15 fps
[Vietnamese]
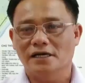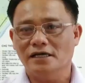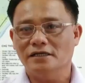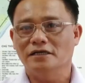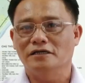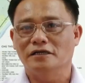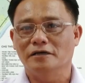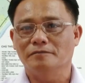các
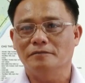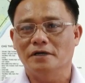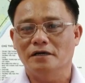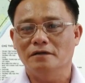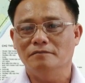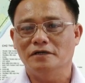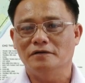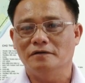doanh nghiệp
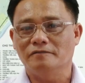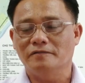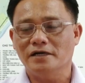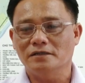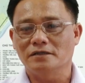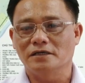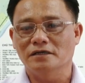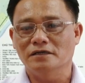để mình
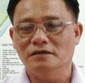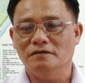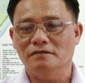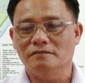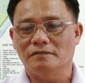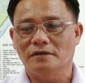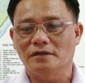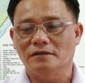phát triển
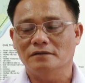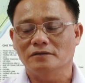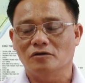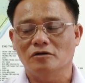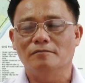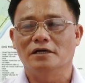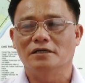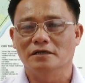
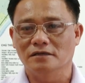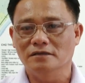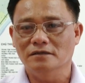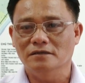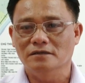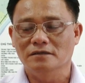cho nó bền vững.